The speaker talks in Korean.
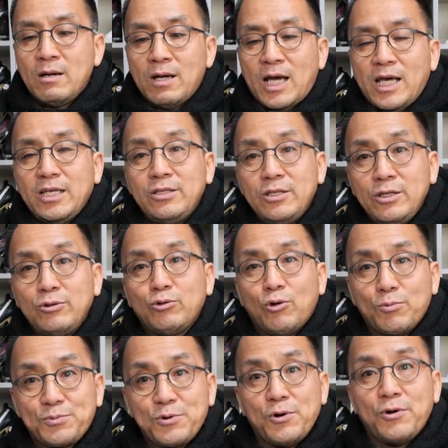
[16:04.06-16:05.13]
라이닝도
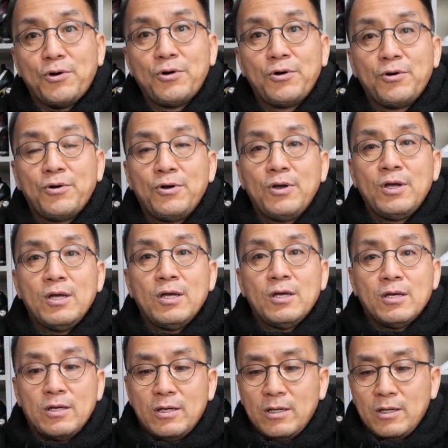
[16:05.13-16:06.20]
없고
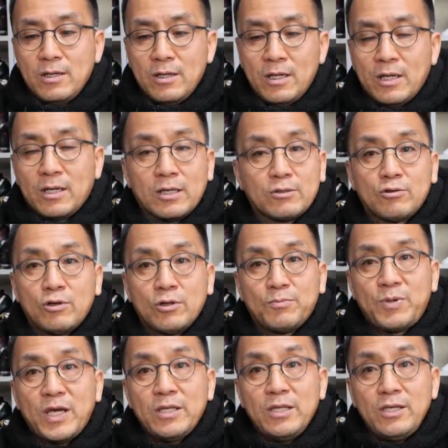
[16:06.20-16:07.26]
예, 아, 그
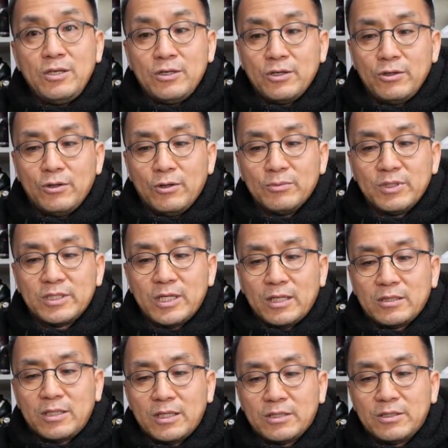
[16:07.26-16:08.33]
패딩이 전혀 없는
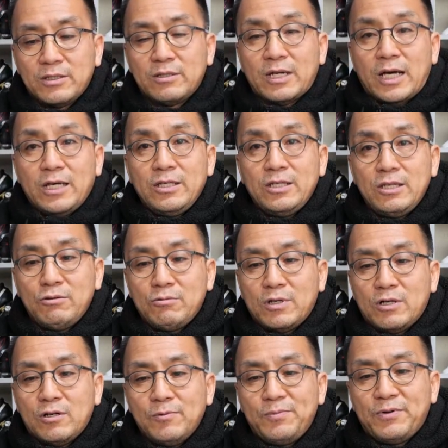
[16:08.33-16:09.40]
상태에서
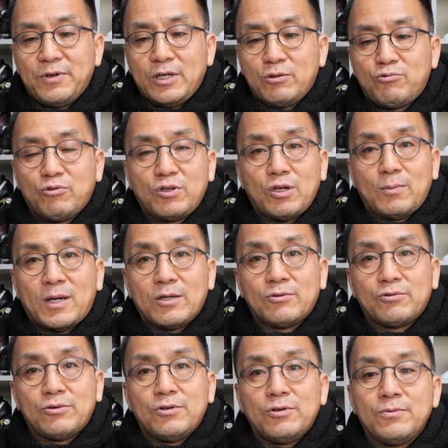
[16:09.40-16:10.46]
라이닝과 어퍼의
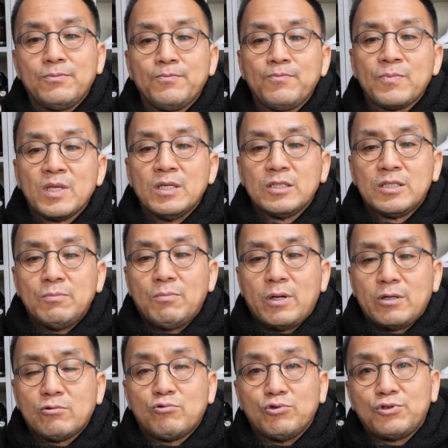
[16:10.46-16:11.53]
두께만으로
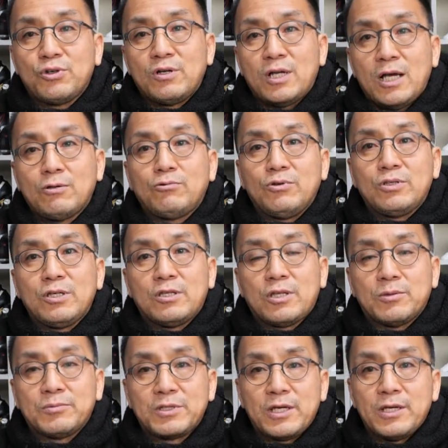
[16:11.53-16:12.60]
신발을 구성을 하고 있기
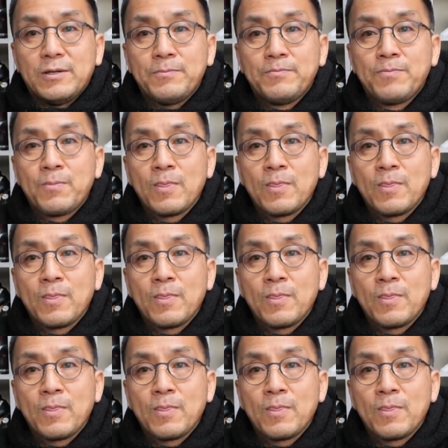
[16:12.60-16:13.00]
때문에